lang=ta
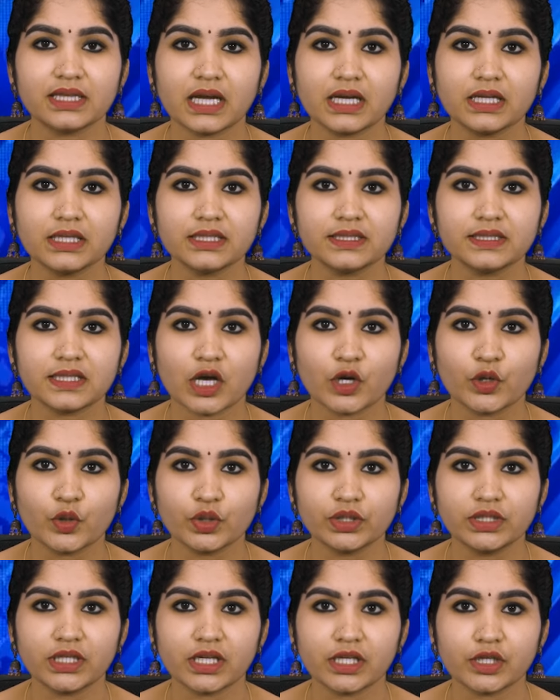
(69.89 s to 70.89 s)
தனது
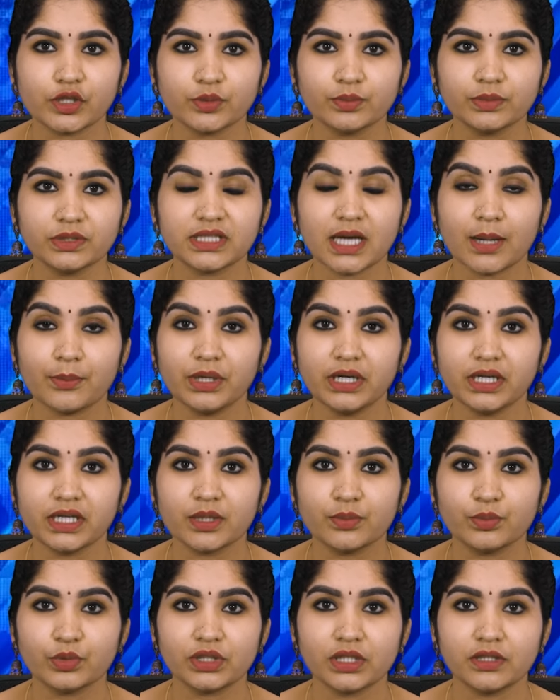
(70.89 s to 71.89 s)
சகோதரரும்
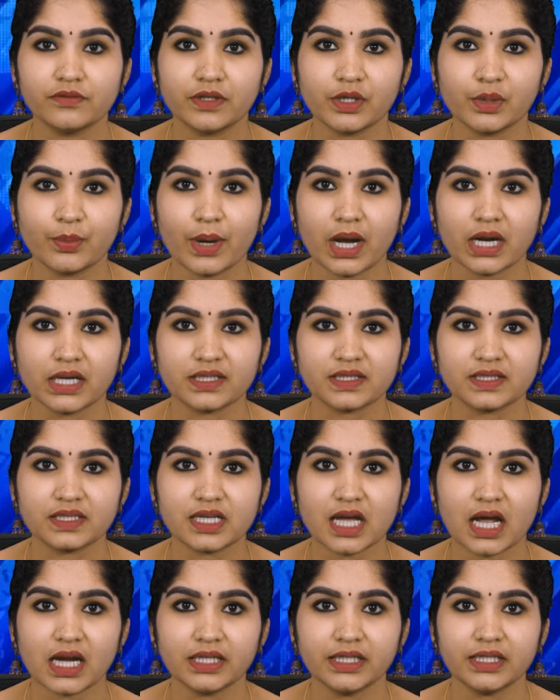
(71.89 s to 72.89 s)
தமிழக முதல்வருமான
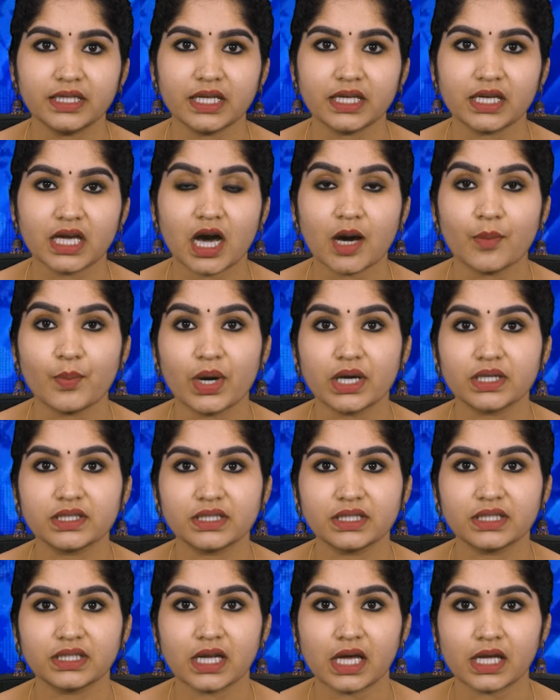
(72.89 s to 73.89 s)
ஸ்டாலினை
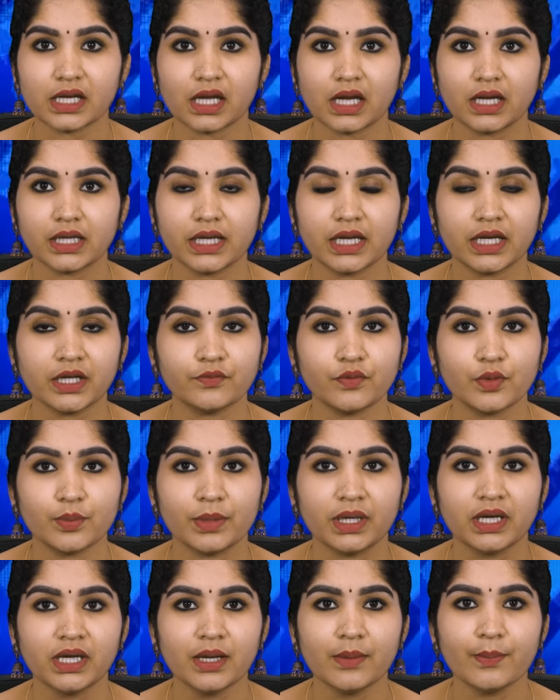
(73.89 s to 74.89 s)
காப்பாற்றுகிறாரா
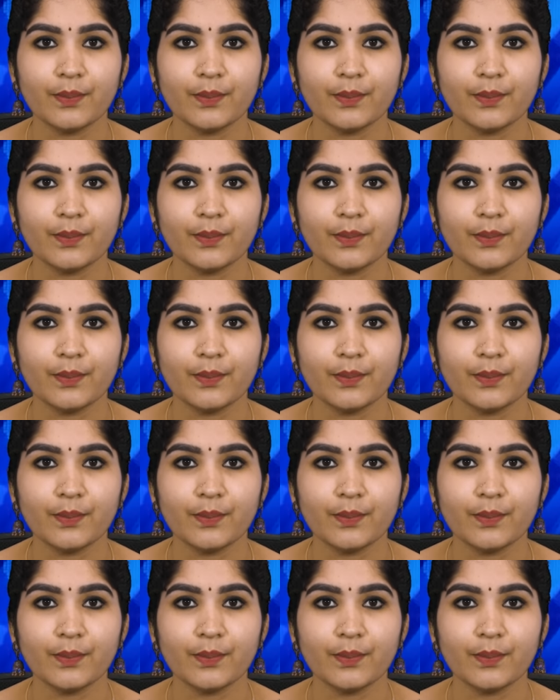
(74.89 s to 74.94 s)
எனவும்